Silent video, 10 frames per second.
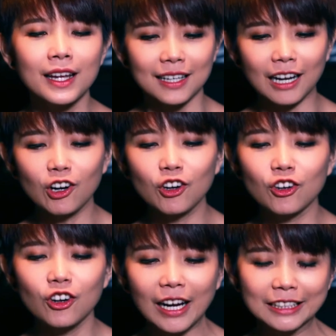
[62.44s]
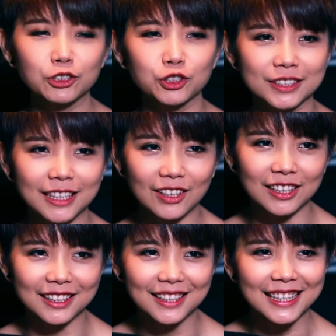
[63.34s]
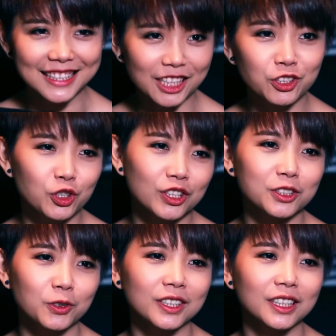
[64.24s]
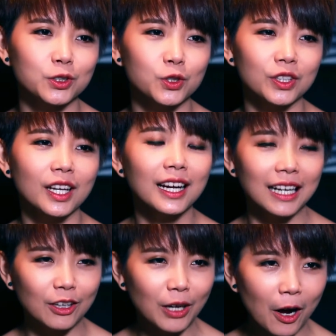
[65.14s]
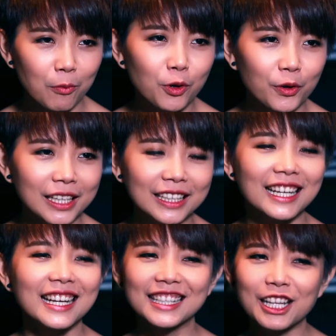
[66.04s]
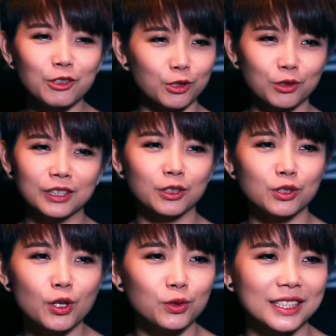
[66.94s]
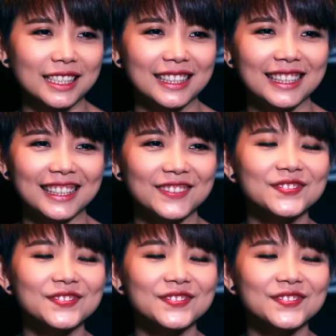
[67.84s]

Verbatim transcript: 然后后来就选到了《剩女》这首歌曲，然后好不容易六首歌都凑齐了，